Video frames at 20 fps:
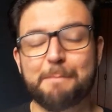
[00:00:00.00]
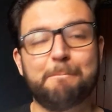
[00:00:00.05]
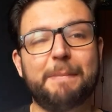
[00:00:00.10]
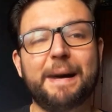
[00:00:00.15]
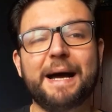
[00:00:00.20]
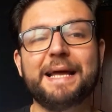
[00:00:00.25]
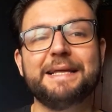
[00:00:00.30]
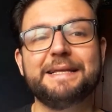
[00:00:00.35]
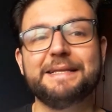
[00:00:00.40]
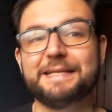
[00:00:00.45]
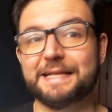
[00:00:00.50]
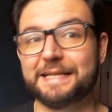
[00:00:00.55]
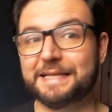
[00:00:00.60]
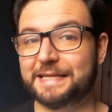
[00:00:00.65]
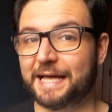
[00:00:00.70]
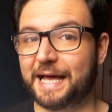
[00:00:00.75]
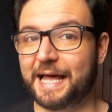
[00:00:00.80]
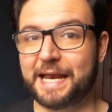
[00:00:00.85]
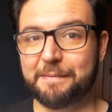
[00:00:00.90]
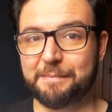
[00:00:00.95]
va a
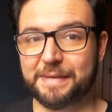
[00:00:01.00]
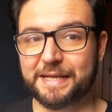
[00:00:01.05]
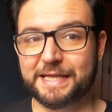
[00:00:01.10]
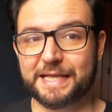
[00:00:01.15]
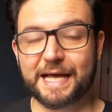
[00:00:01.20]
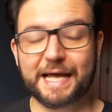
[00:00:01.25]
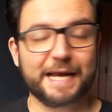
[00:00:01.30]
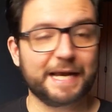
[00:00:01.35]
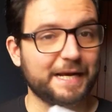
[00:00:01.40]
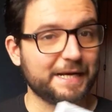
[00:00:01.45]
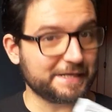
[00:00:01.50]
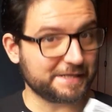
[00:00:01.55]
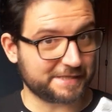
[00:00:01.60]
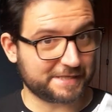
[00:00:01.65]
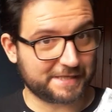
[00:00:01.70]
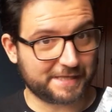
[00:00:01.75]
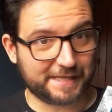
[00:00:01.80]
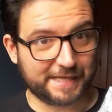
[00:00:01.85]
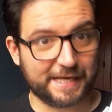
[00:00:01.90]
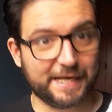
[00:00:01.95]
intentar imitar el
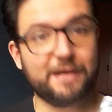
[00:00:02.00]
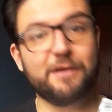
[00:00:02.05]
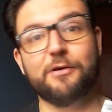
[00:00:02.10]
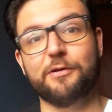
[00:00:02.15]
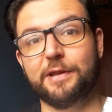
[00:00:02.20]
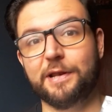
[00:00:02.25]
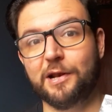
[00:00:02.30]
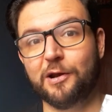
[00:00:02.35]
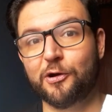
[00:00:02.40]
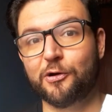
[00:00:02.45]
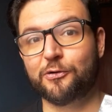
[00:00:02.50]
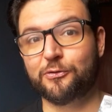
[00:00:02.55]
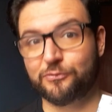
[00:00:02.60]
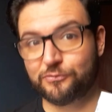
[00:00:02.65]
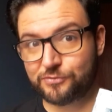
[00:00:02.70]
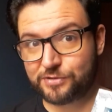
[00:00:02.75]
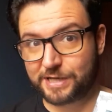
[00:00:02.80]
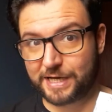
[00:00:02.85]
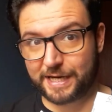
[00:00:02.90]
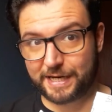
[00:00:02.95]
estilo de Lord
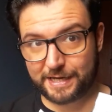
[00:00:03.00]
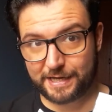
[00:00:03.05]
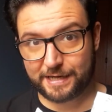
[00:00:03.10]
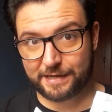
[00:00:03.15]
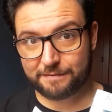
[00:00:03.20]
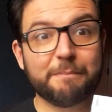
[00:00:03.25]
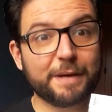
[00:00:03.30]
Dunsany,